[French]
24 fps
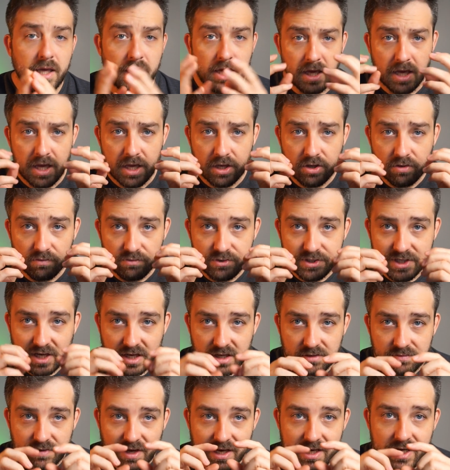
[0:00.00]
et que vous
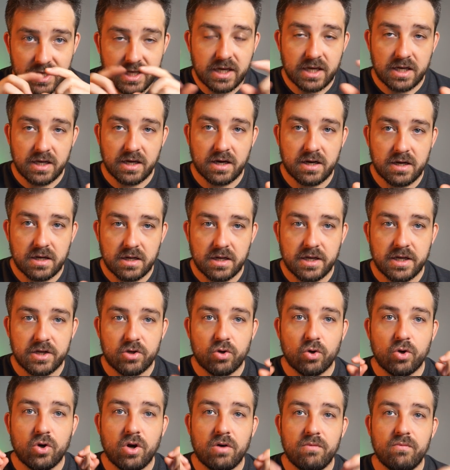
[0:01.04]
arrivez à l'écrire, et que
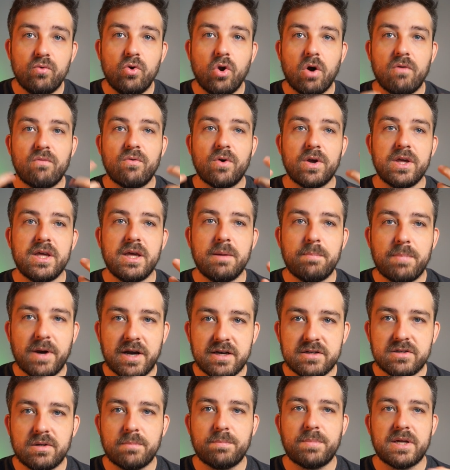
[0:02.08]
quand vous l'envoyez par
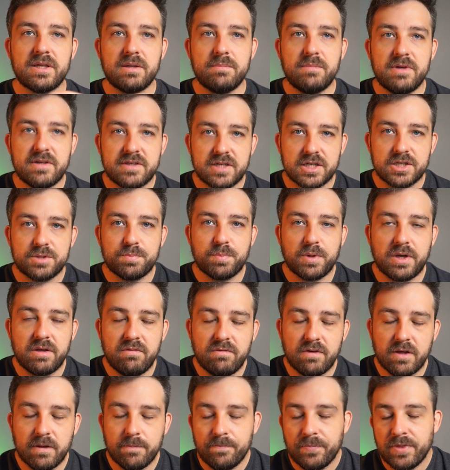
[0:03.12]
exemple par des messages
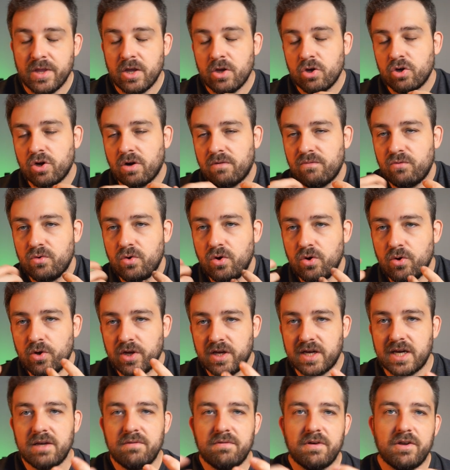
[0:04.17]
privés, quand vous
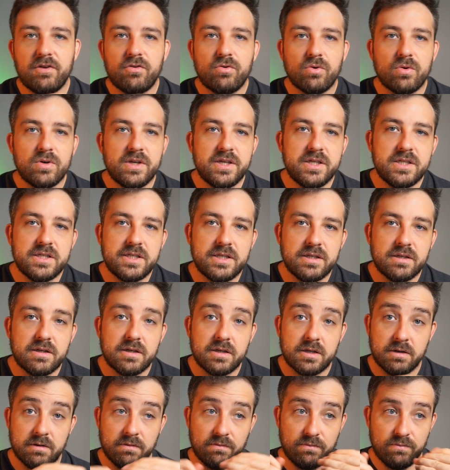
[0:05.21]
l'écrivez sur LinkedIn,
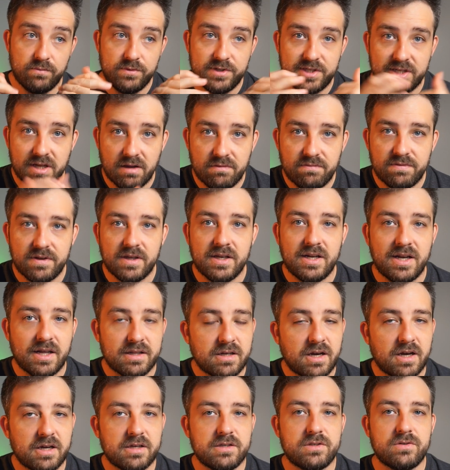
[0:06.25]
vous avez de
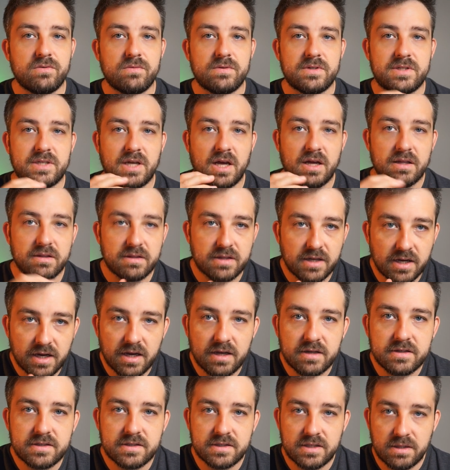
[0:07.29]
l'attraction, ça
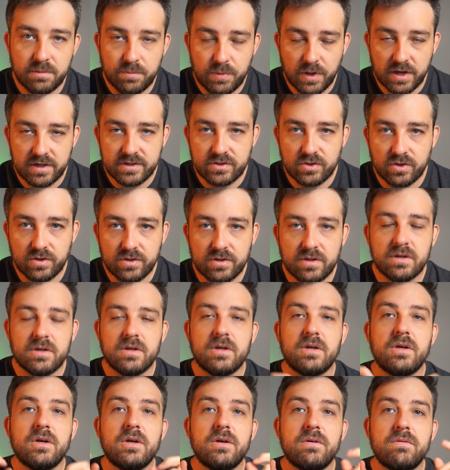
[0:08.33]
intéresse des personnes,
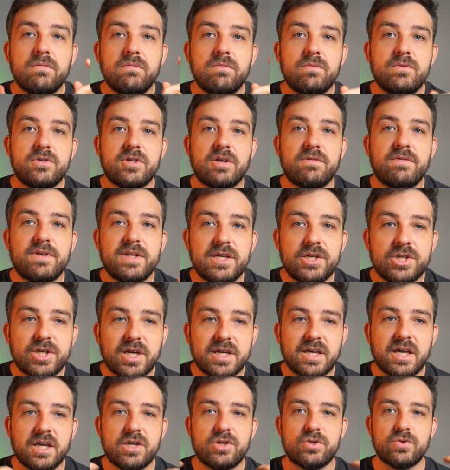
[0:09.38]
vous avez déjà
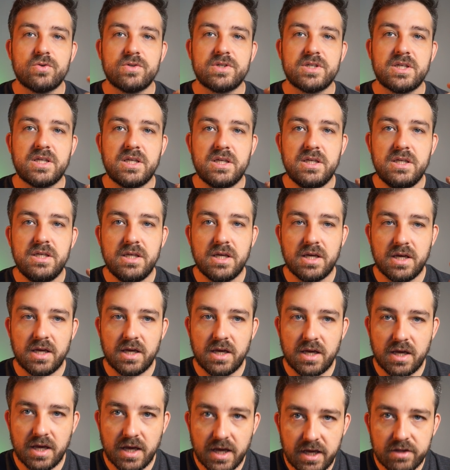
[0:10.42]
quelque chose qui
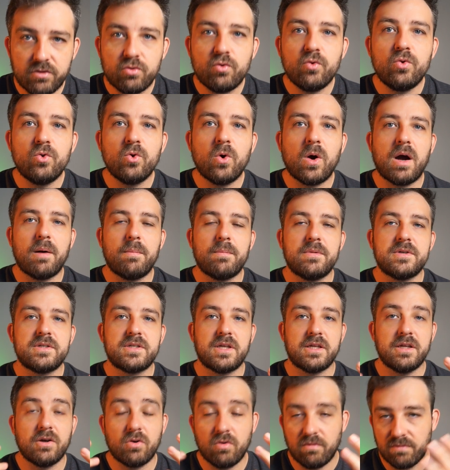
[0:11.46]
est une norme.
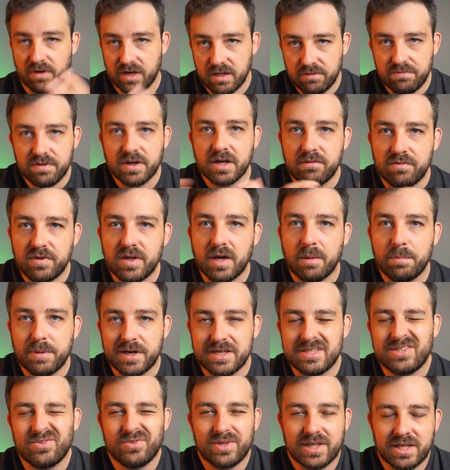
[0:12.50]
C'est-à-dire qu'on va aller vérifier après
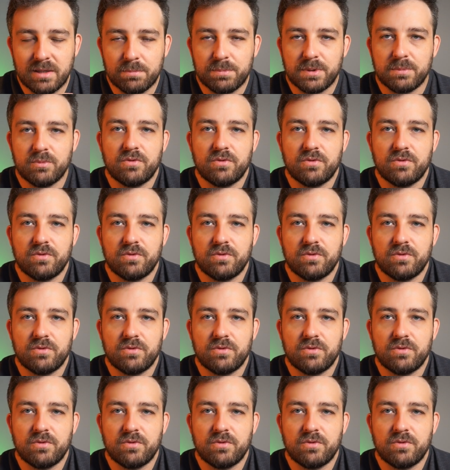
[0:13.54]
si on est capable de